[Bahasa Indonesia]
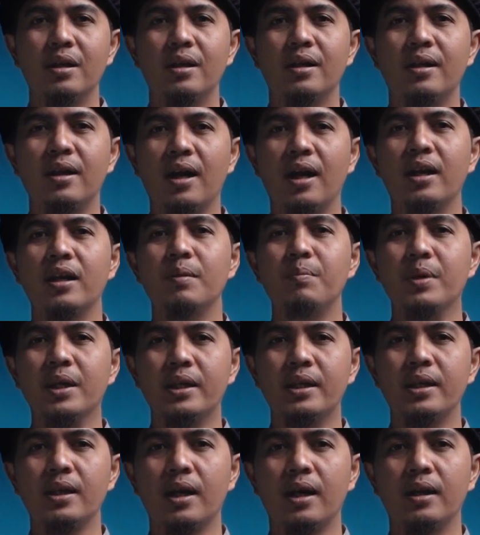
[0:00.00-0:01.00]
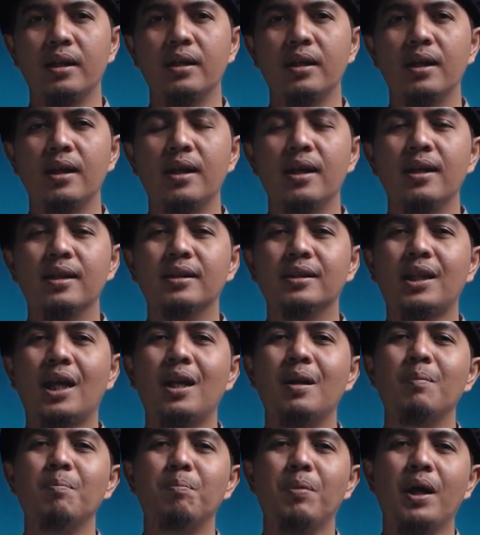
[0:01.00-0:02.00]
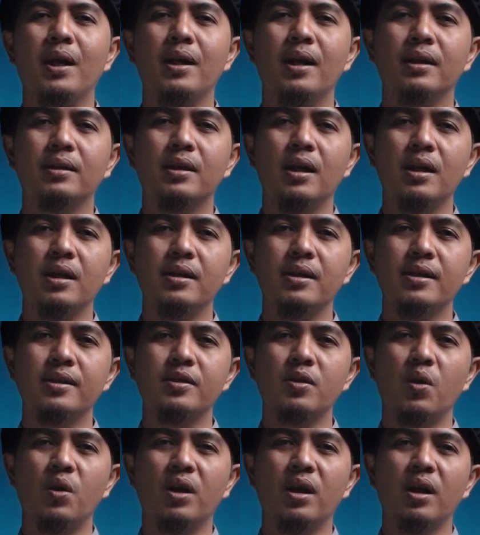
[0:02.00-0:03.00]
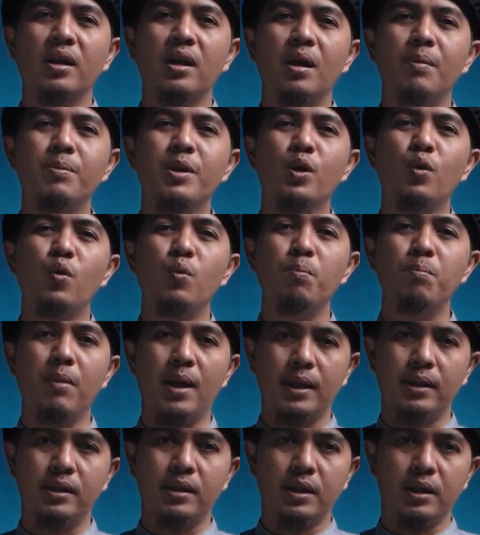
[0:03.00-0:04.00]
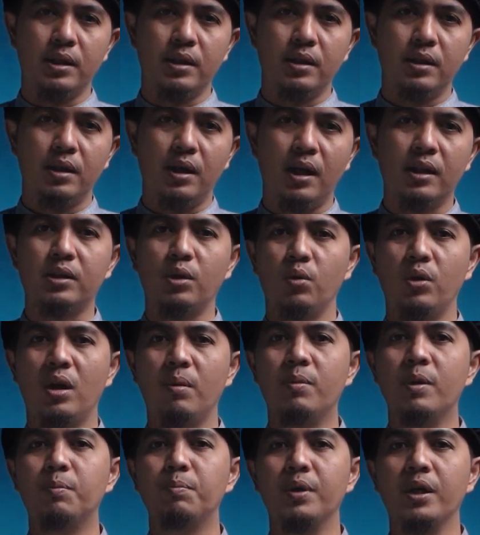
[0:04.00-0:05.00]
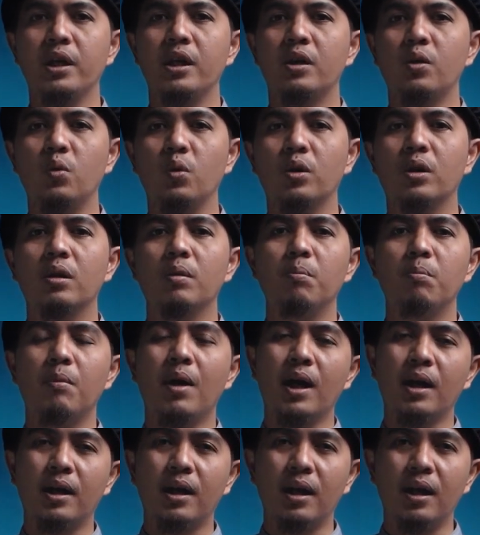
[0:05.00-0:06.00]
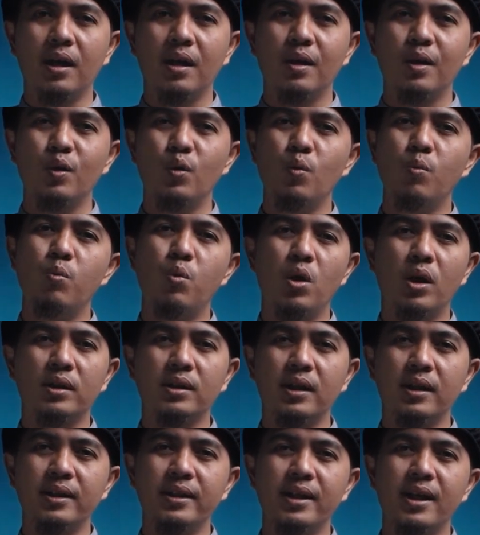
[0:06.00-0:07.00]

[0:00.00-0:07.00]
Dengan demikian, tanpa datangnya seorang nabi ummati atau nabi pengikut, maka nubuatan